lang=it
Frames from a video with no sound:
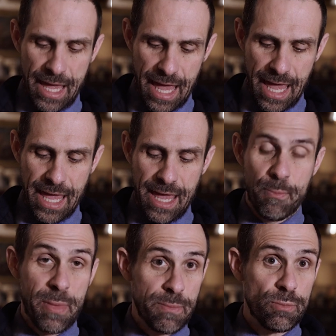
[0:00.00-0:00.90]
e
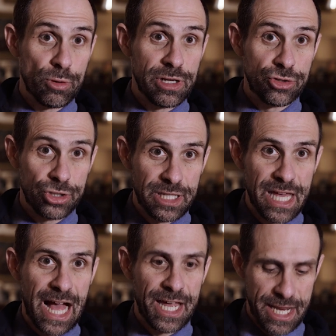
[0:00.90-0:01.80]
membro del
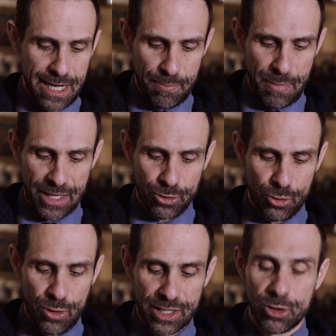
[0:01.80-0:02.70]
CDA del
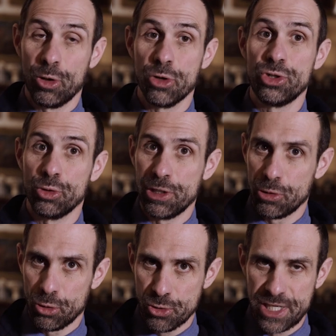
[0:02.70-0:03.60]
Parco Archeologico del
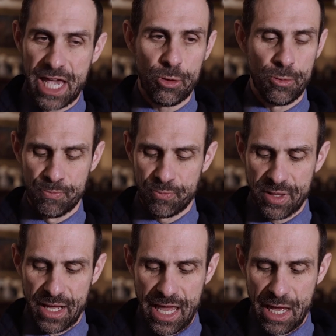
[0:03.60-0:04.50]
Colosseo.
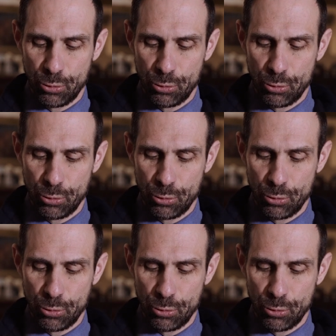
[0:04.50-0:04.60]
È